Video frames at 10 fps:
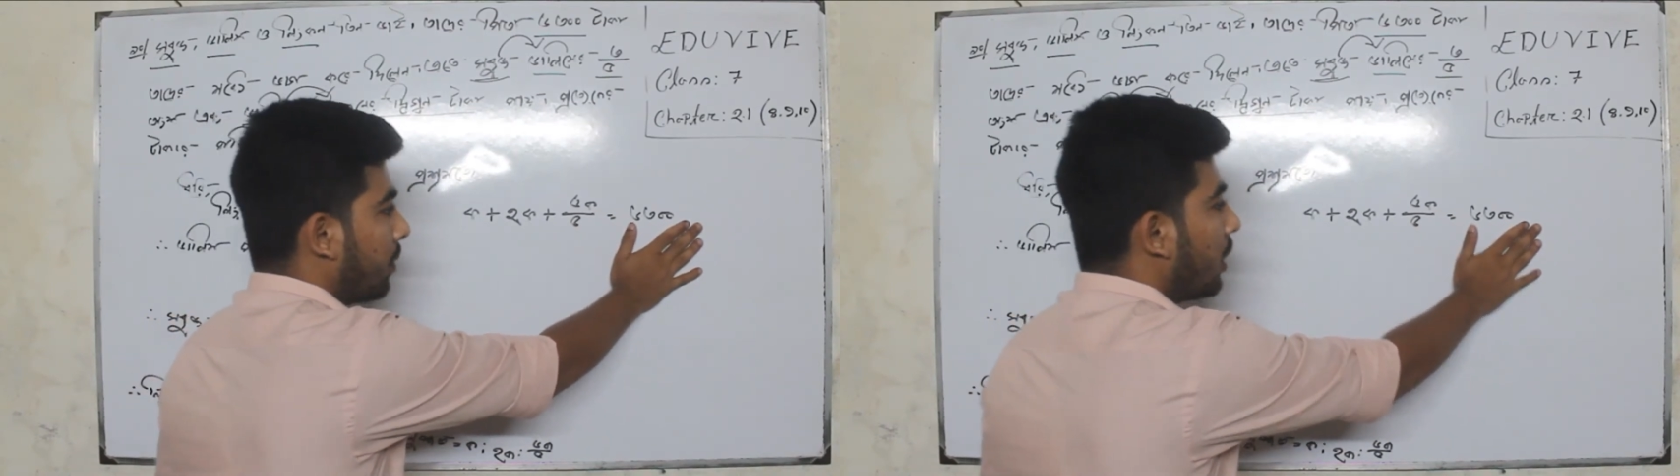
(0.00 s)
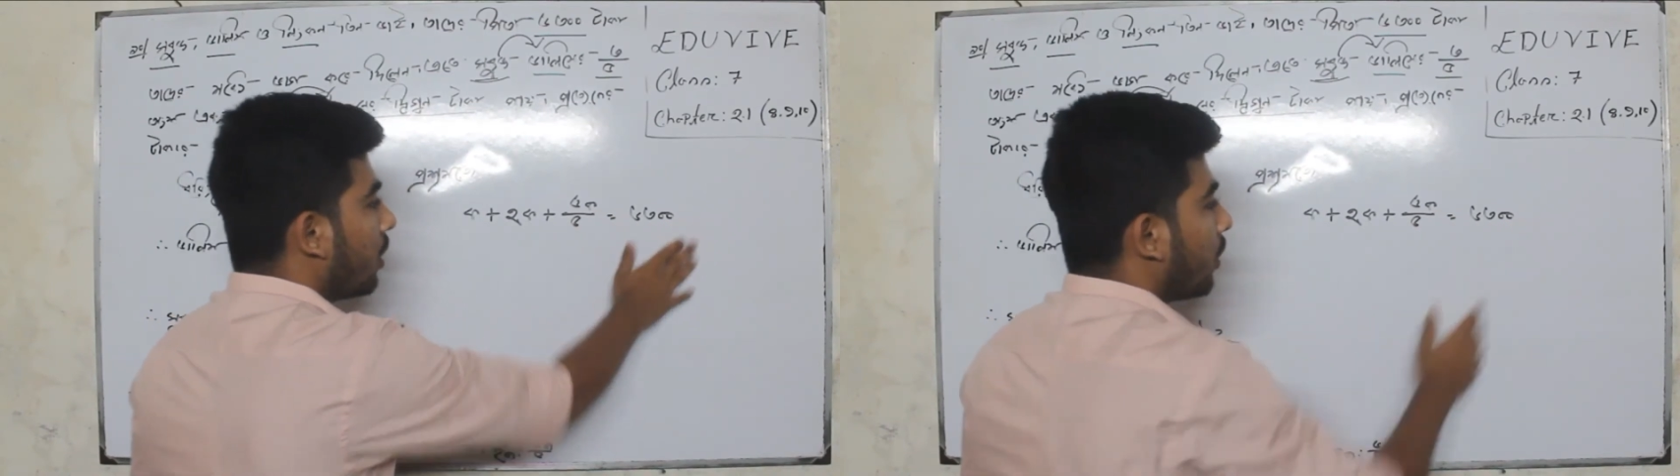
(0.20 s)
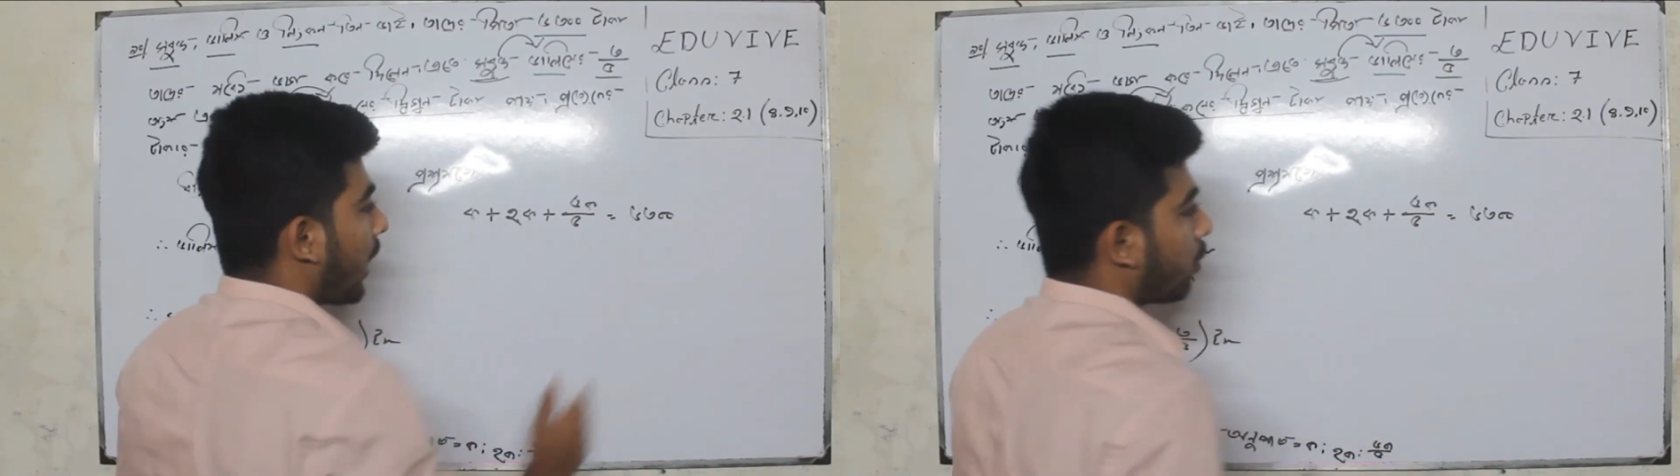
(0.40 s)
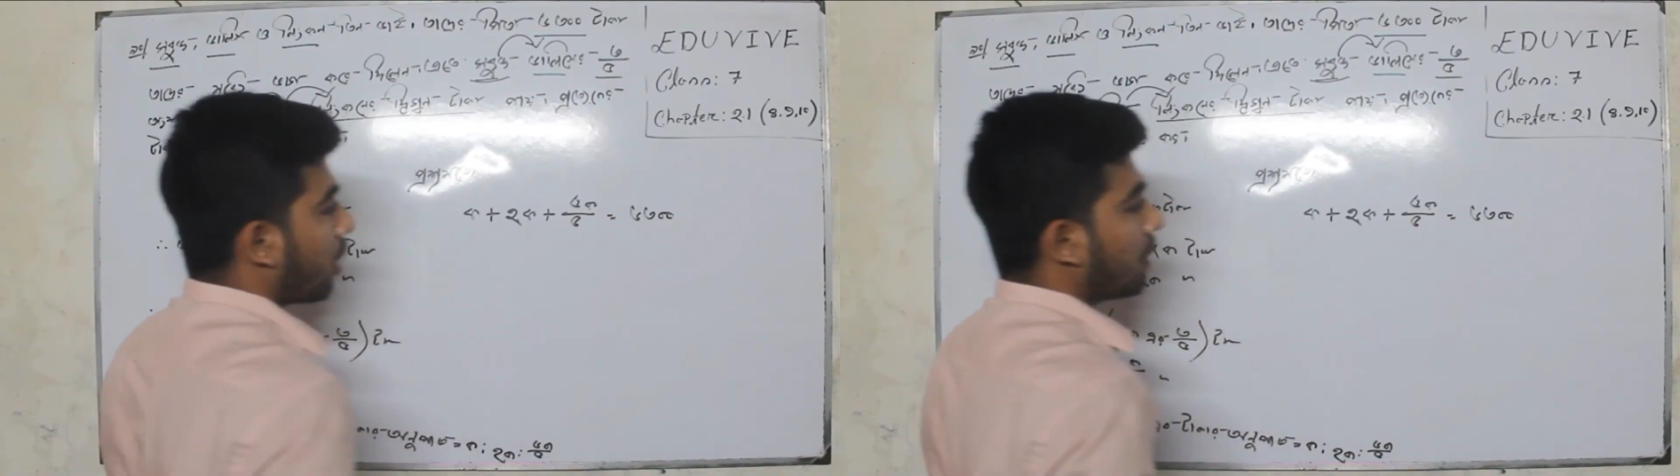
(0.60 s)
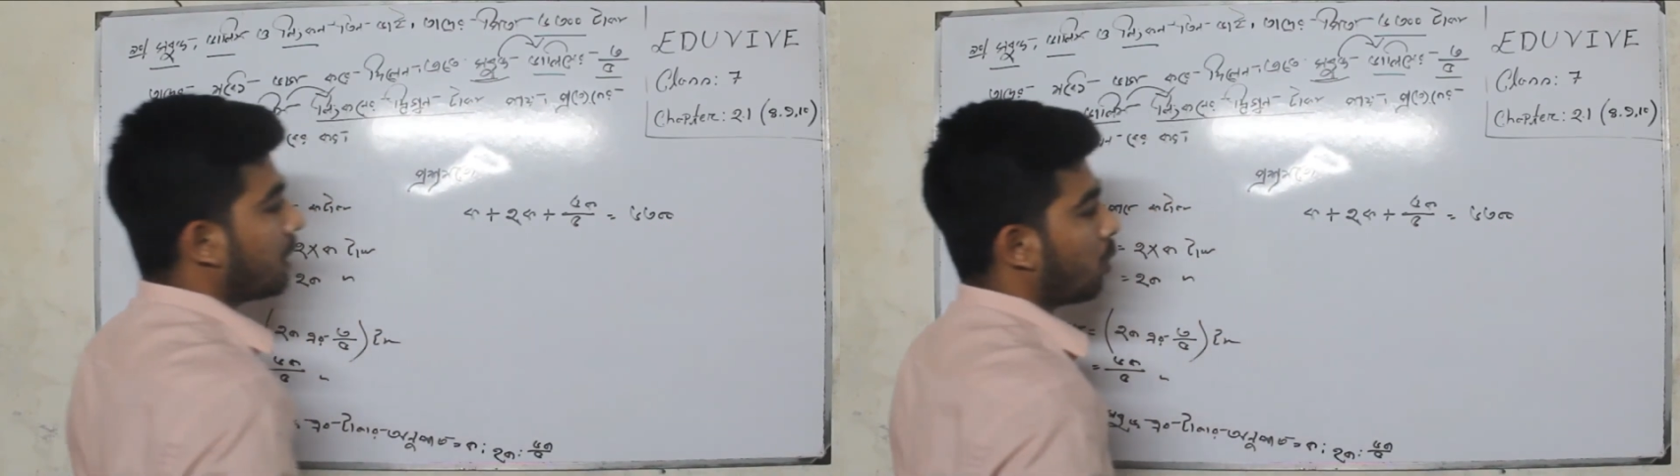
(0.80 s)
তো এখন
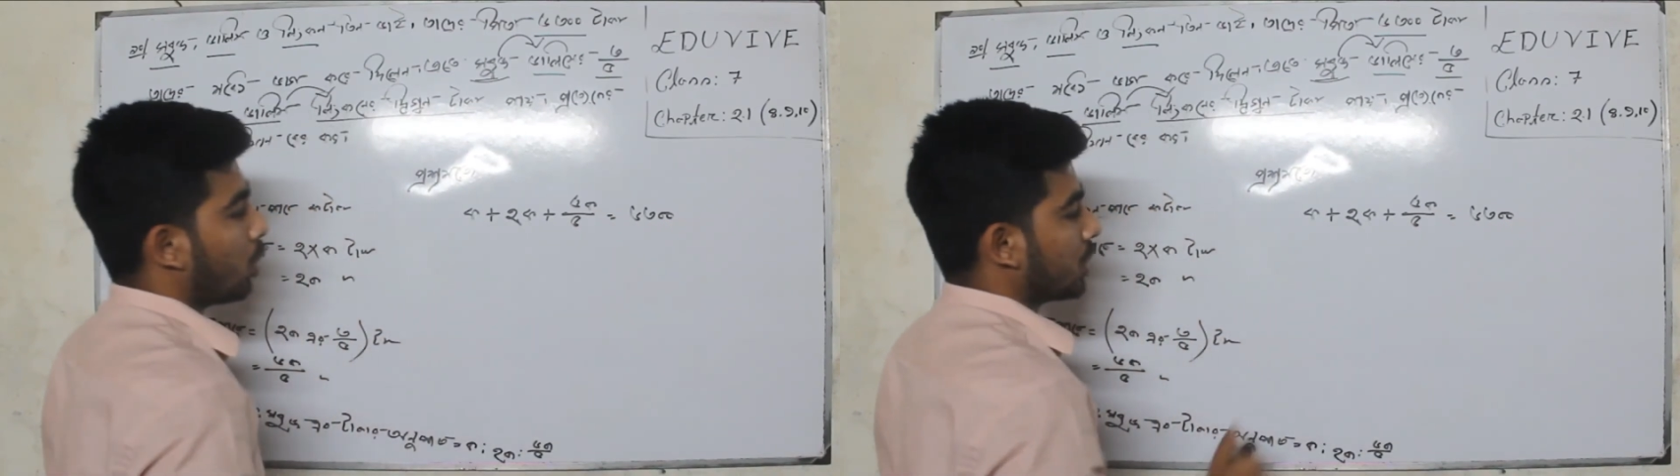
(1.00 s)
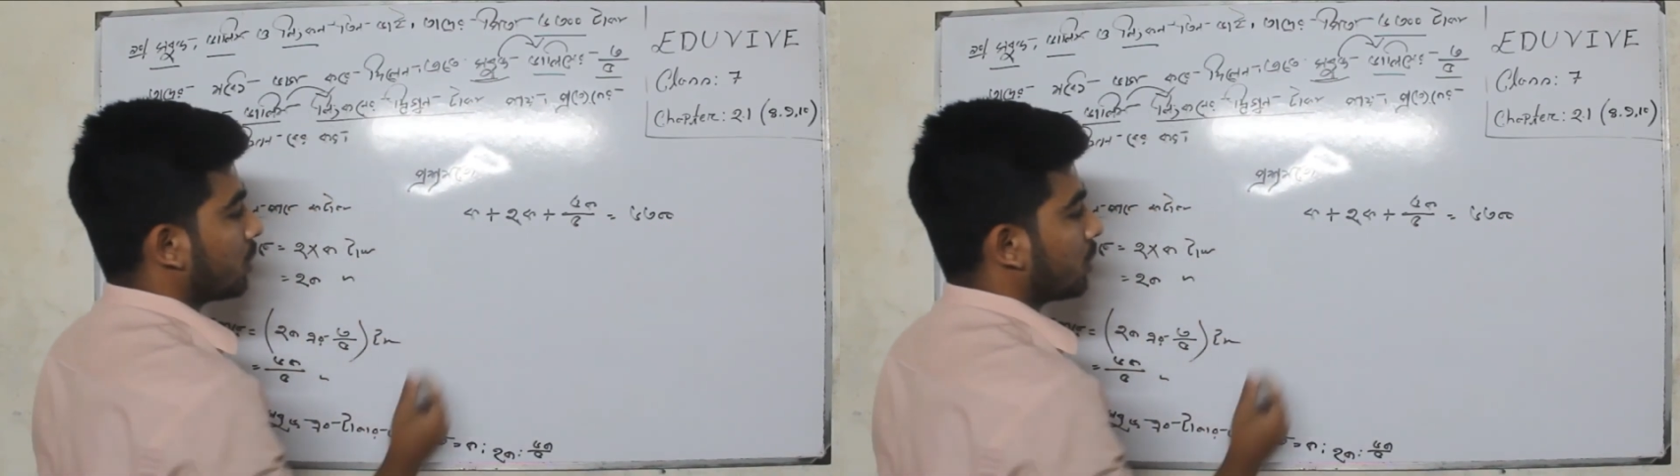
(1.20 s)
আমাদের লসাগু